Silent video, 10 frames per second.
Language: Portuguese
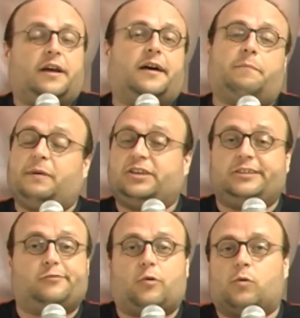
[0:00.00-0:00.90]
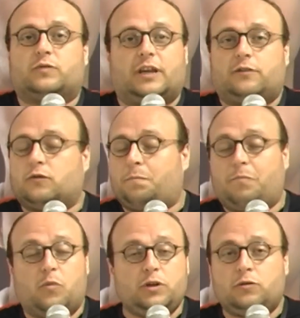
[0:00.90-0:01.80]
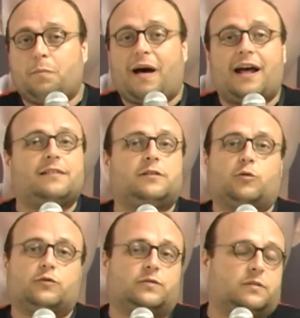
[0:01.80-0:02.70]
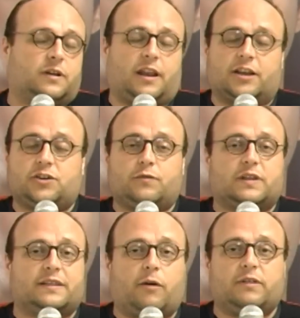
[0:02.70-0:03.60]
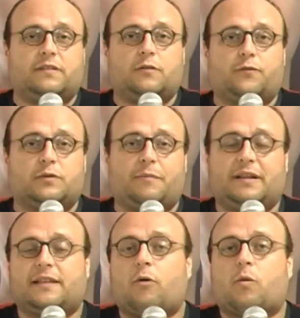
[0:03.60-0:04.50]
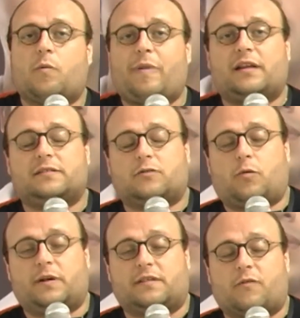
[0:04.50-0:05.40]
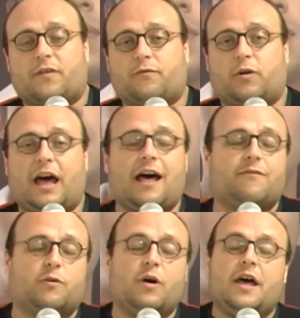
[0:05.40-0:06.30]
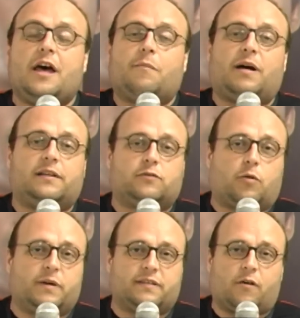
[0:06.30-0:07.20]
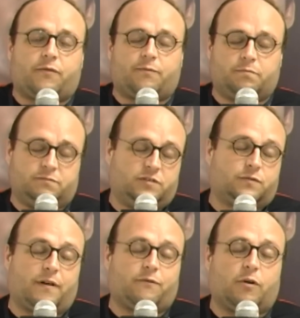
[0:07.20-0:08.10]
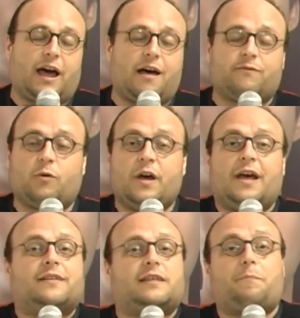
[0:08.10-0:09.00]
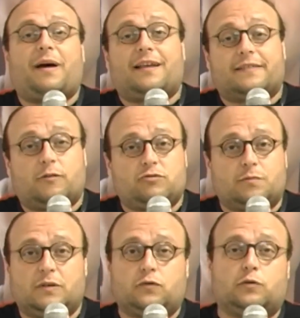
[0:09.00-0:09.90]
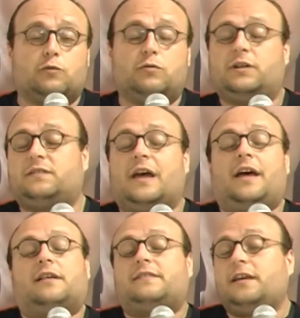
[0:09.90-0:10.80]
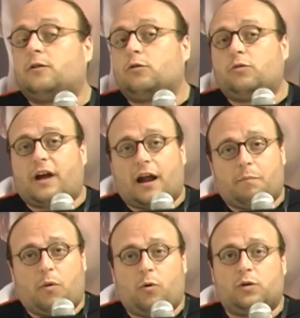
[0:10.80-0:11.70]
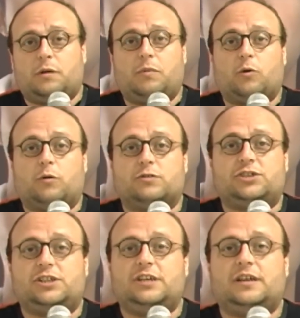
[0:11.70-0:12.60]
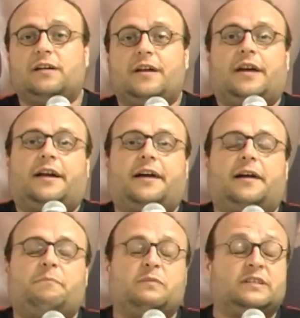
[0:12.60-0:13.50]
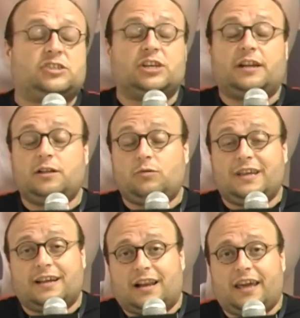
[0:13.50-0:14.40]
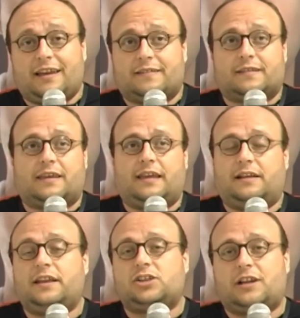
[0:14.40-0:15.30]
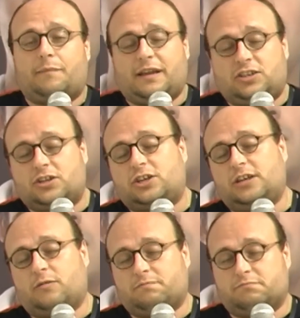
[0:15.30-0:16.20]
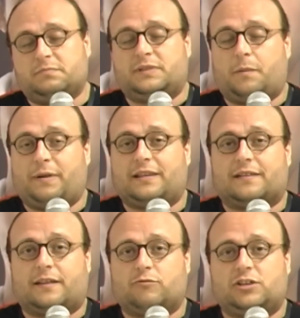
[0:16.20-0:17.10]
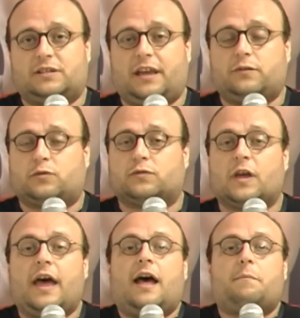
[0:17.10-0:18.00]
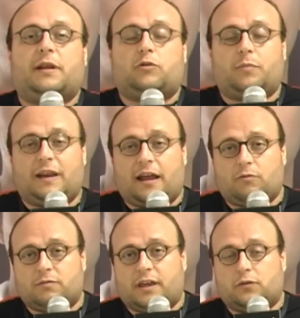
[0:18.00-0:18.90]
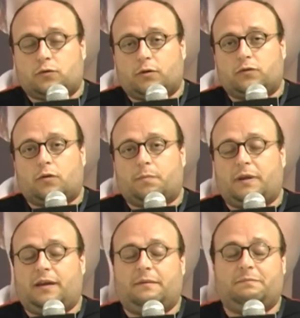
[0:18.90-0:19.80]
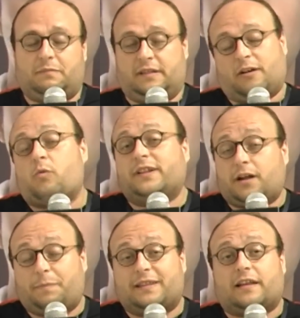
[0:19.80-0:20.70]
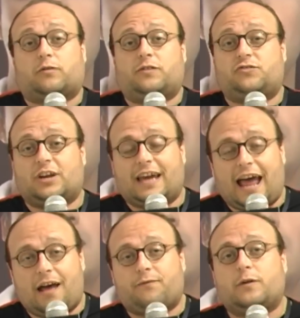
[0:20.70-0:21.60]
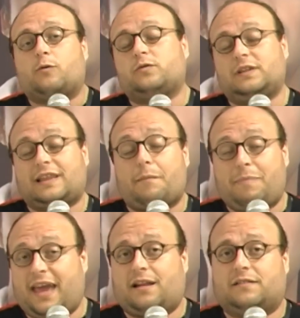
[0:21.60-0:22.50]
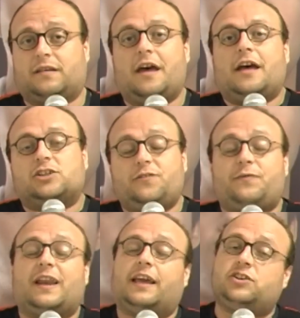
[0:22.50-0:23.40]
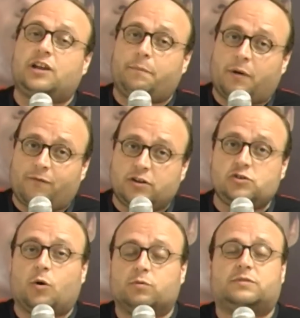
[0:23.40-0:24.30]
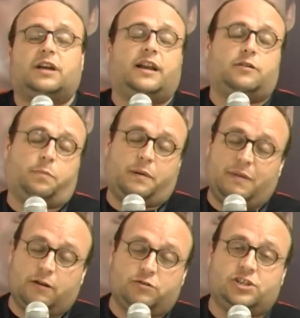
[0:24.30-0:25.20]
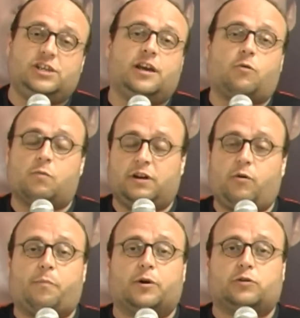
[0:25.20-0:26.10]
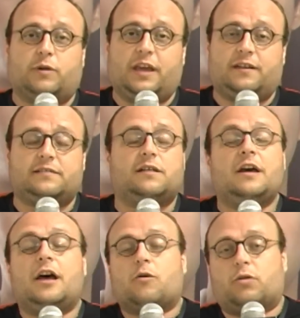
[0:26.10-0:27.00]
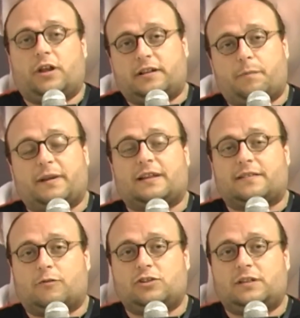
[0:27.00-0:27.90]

ah, pedindo conceitos muito básicos relativos até ao ensino fundamental, como balanço comercial favorável, balanço comercial desfavorável, separação de misturas, ciclo do carbono em biologia, ah, tirando o inglês, que nitidamente tinha interpretação de textos, predominaram questões sobre né, com interpretações de gráficos e tabelas, diferente da prova de ontem, né, do primeiro dia, com língua portuguesa, quando a interpretação de